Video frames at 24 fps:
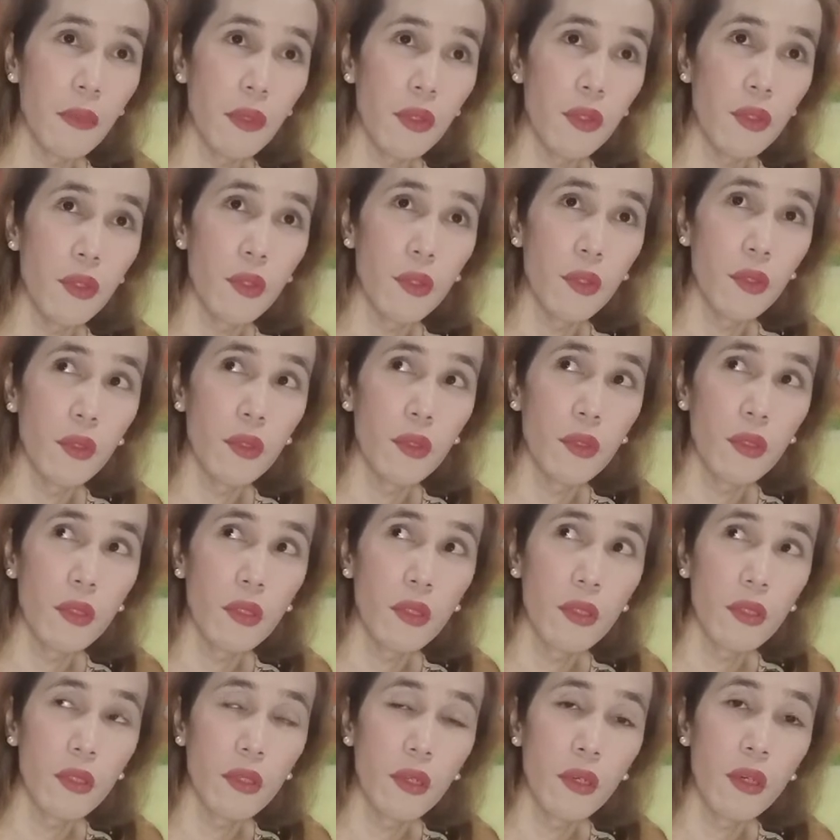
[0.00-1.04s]
May June
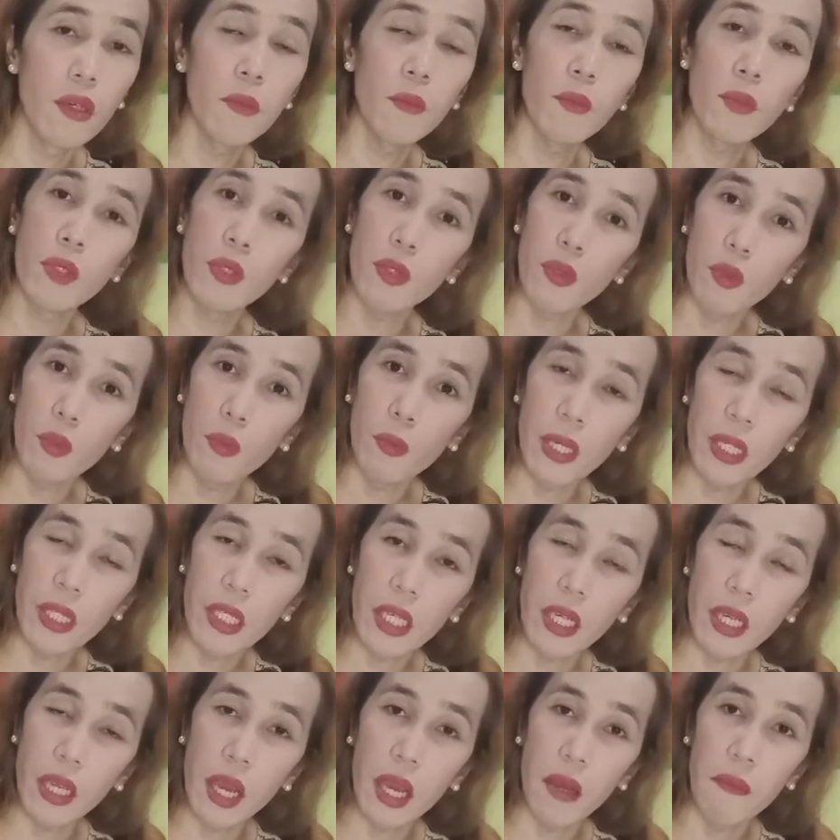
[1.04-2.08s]
almost two
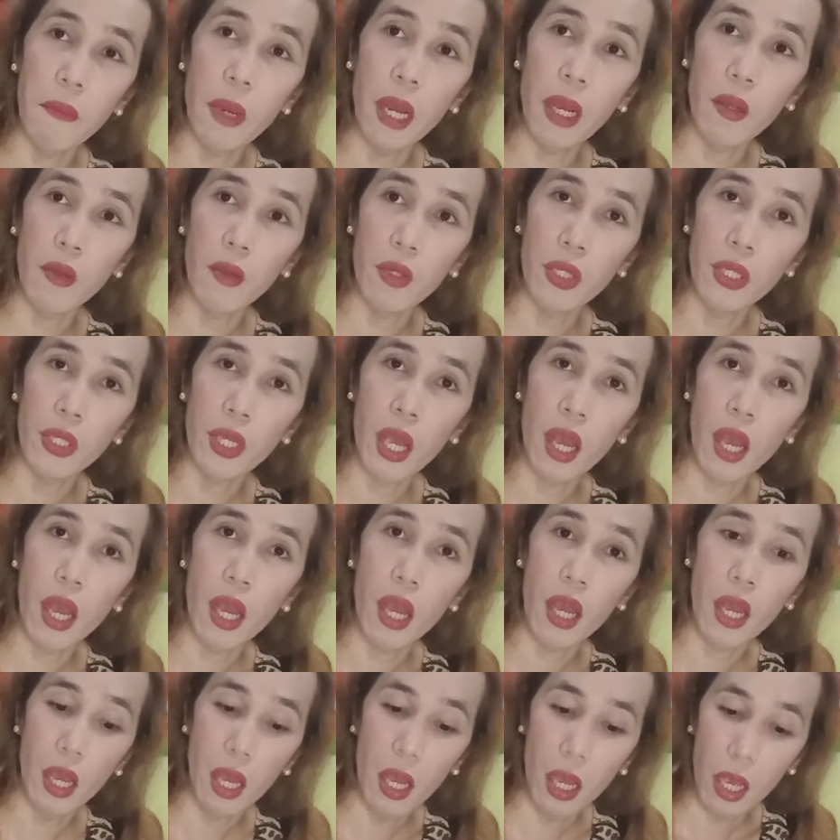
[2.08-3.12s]
months anyhow bago
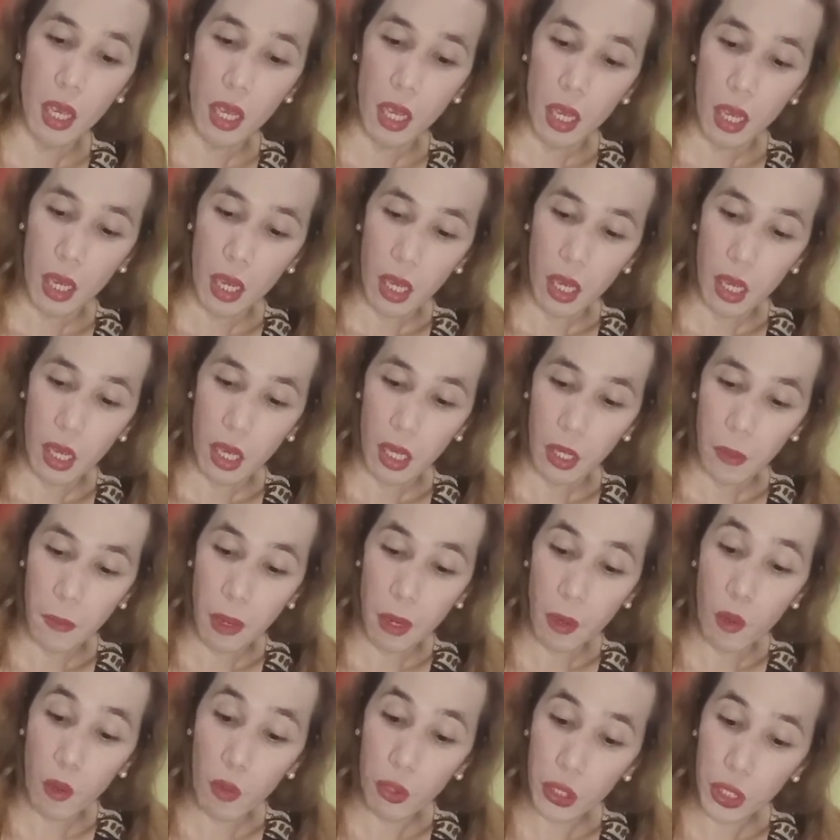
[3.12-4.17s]
siya
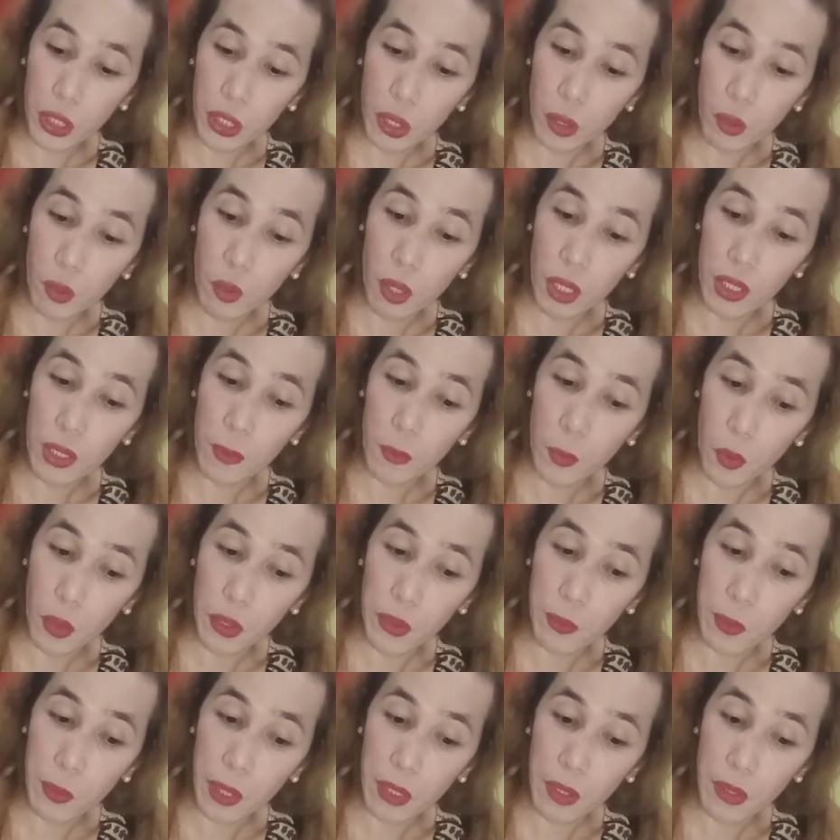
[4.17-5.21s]
bago ko siya nakuha sa
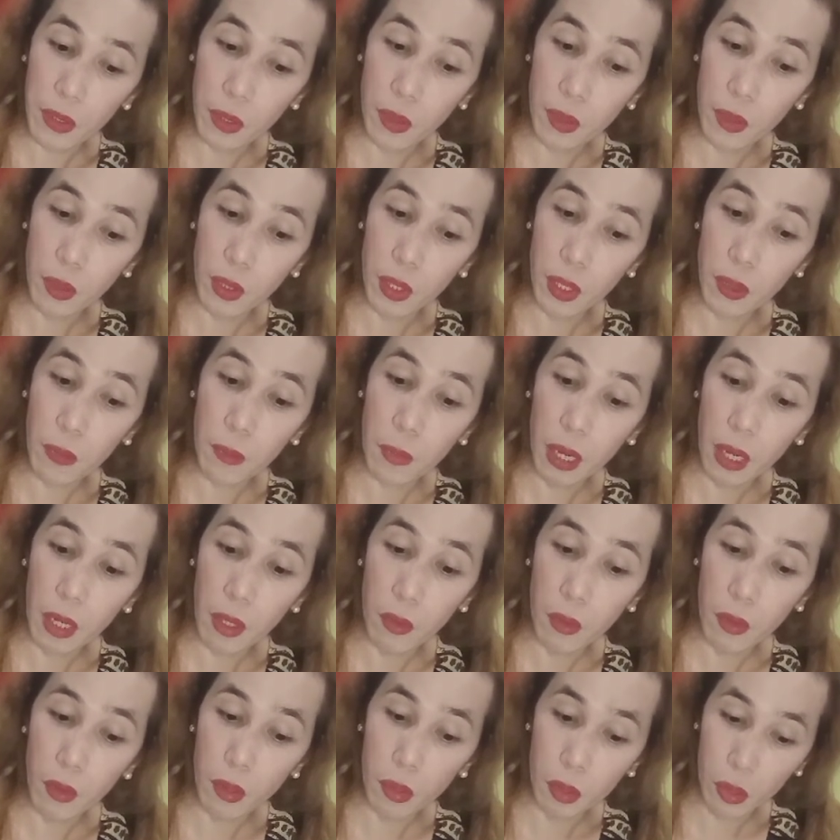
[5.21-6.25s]
postmaster or
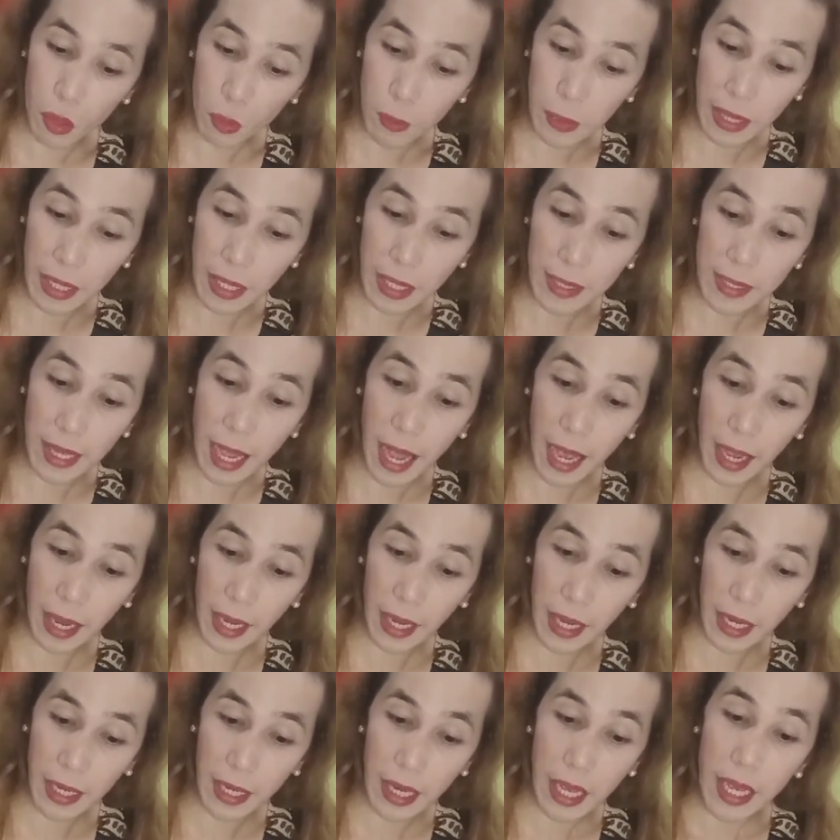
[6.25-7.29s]
bago dumating sa
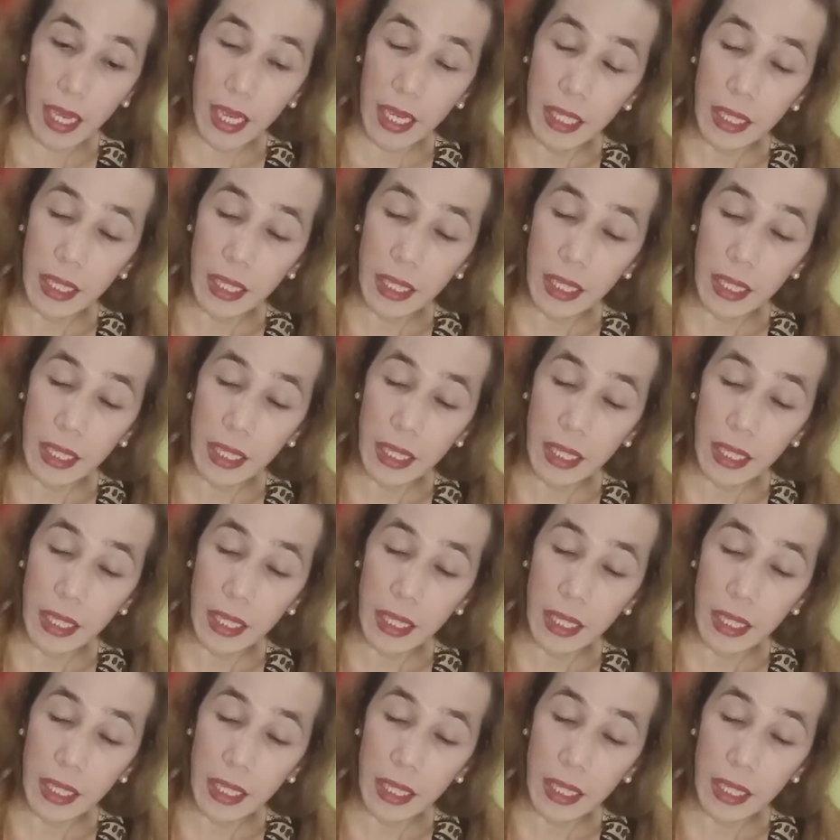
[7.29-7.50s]
akin.